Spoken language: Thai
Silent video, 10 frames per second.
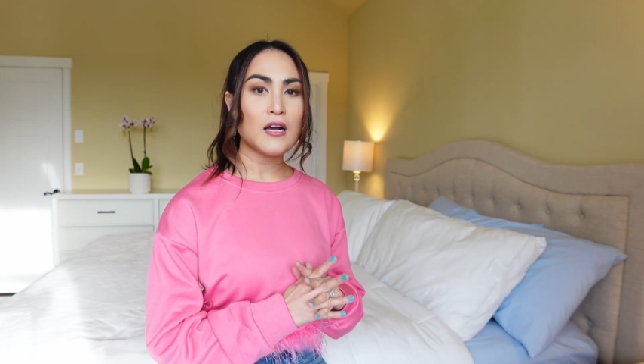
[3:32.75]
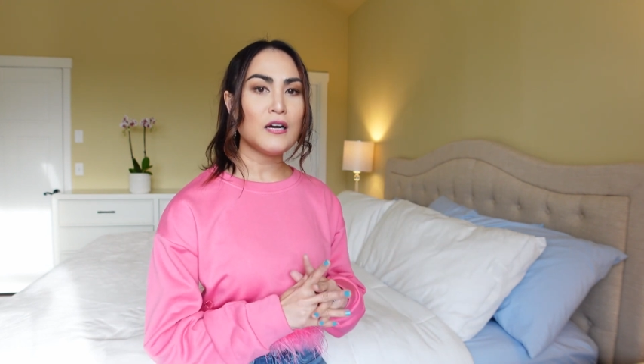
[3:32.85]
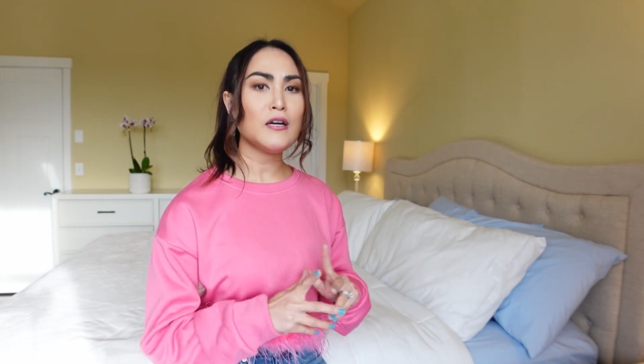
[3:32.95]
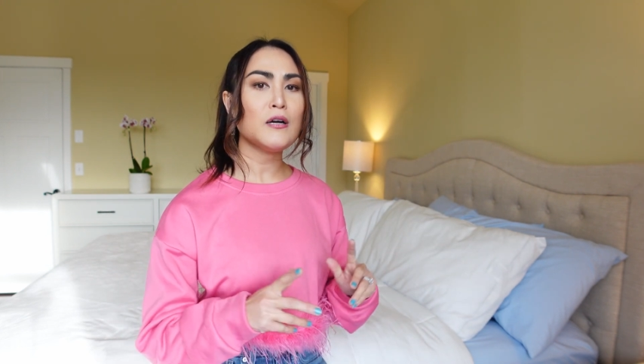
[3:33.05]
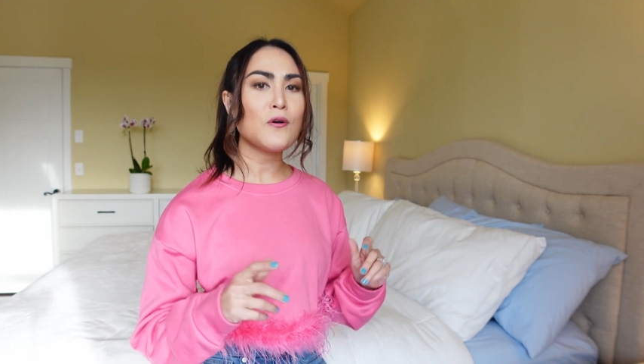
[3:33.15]

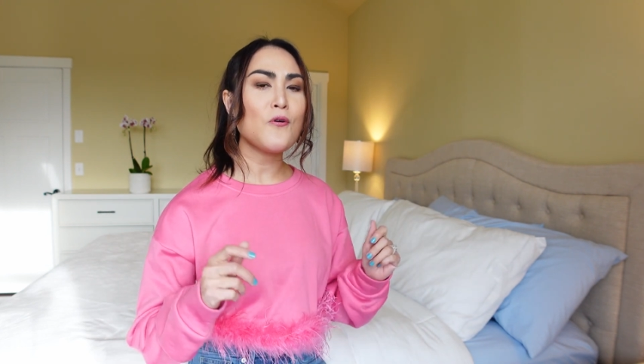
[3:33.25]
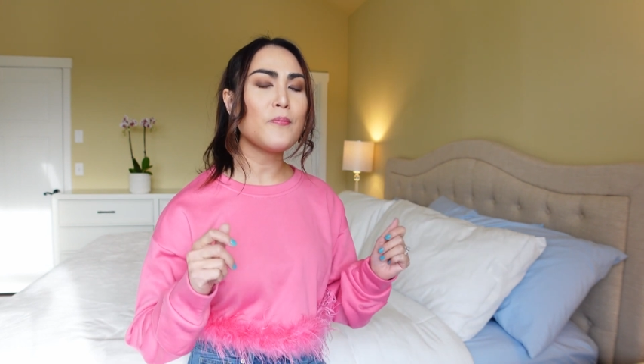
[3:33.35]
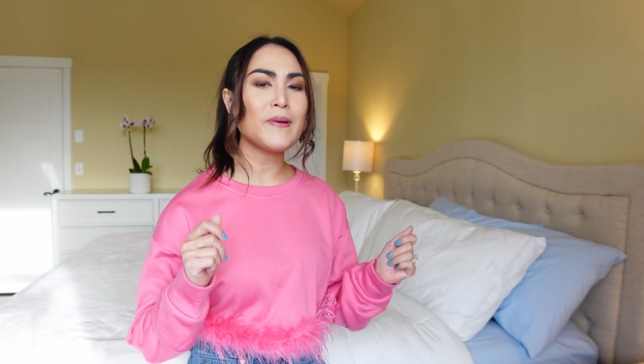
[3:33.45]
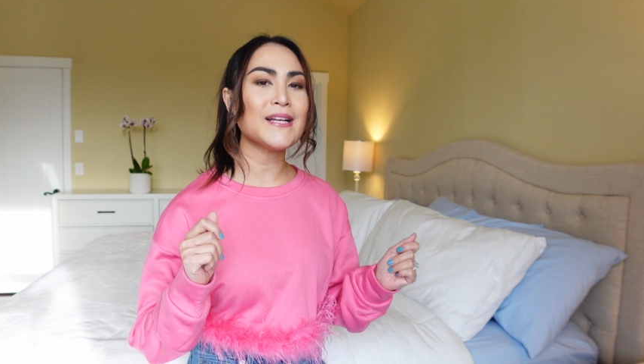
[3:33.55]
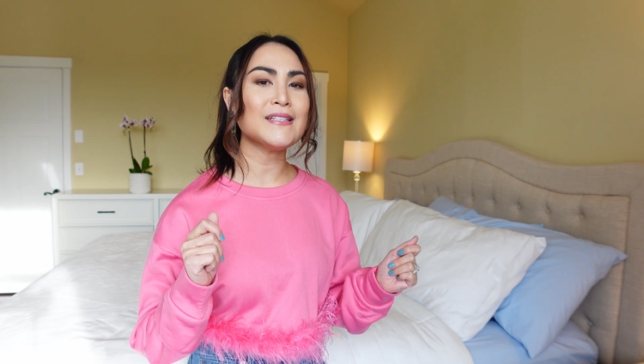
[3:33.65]
เออคง
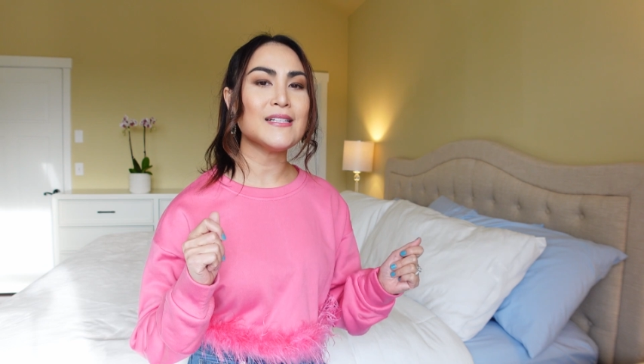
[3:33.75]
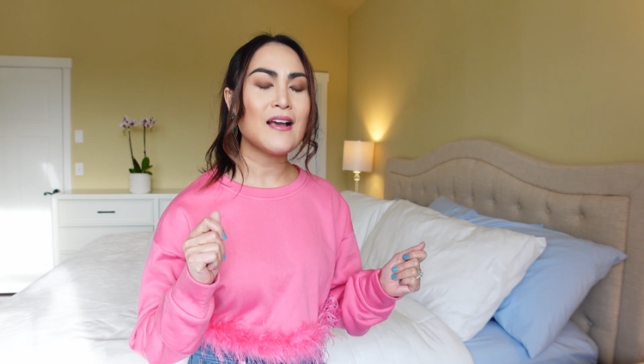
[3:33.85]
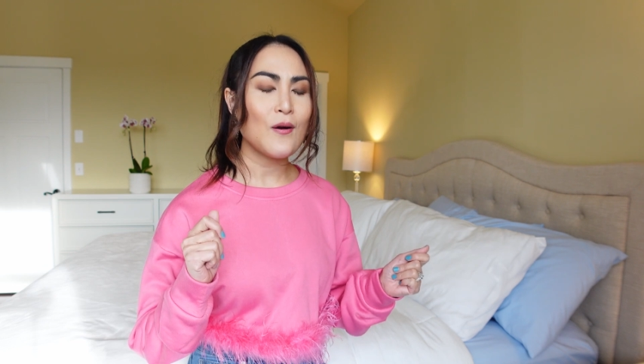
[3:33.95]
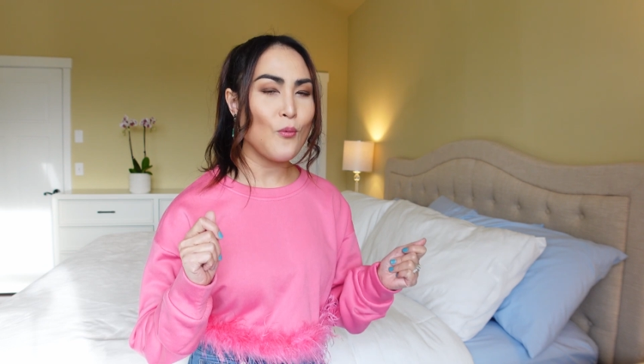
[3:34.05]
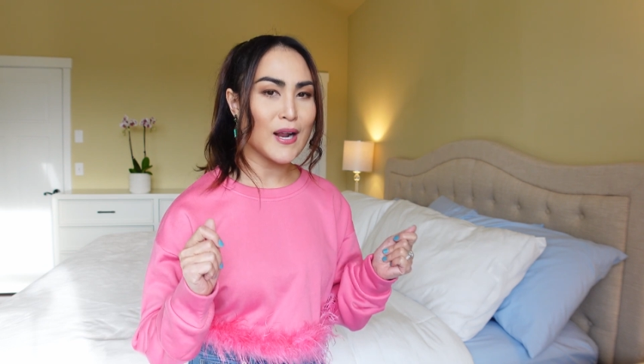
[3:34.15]
เป็น
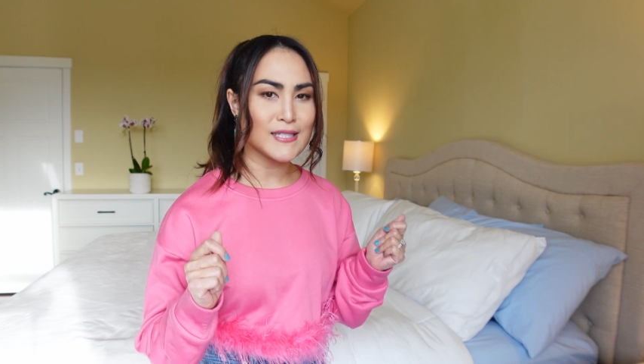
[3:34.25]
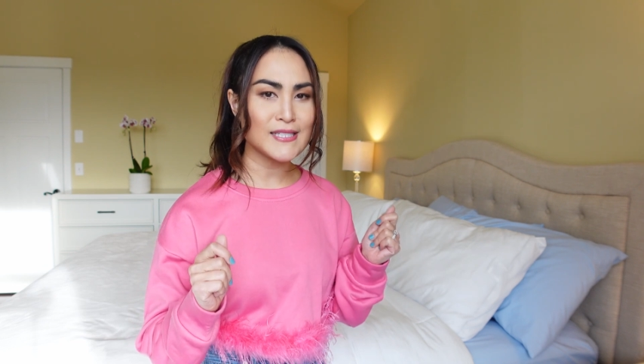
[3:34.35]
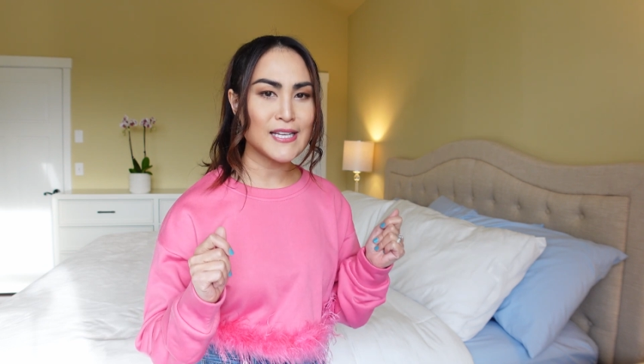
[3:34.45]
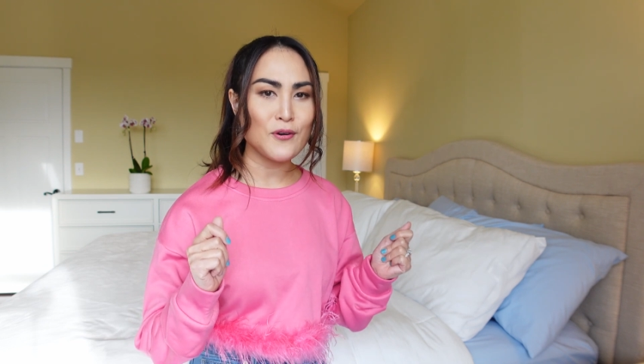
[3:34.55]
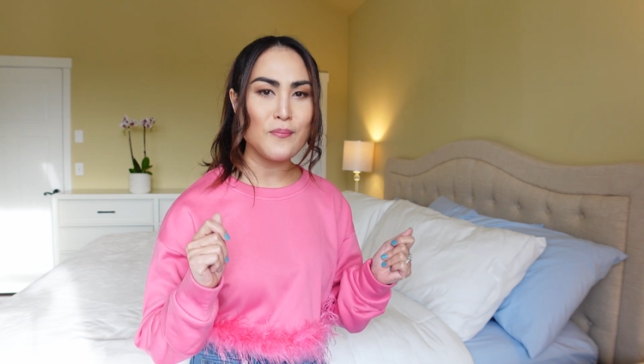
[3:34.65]
หวัดเฉ
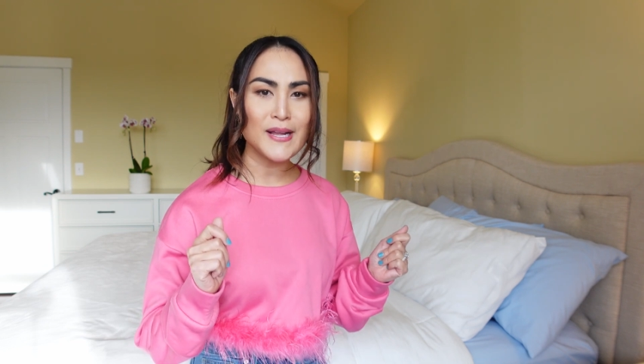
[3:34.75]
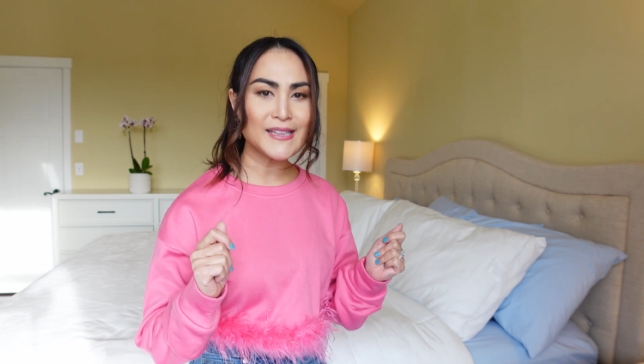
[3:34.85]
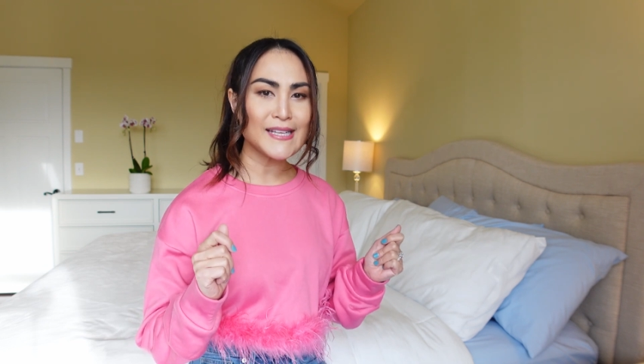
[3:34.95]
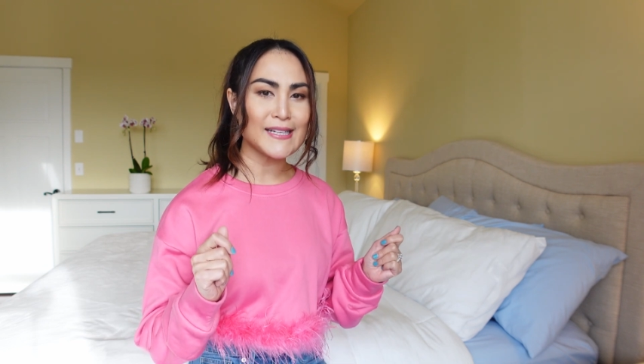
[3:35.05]
ยๆคงไม่